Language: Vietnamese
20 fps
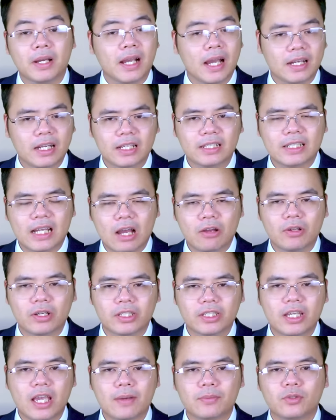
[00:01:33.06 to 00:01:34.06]
Khả năng cao là
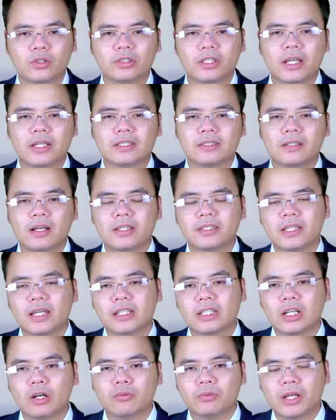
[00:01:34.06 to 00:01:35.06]
Kyiv có thể dựa
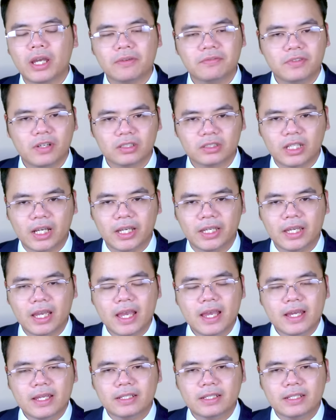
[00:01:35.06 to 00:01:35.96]
trên công nghệ phương Tây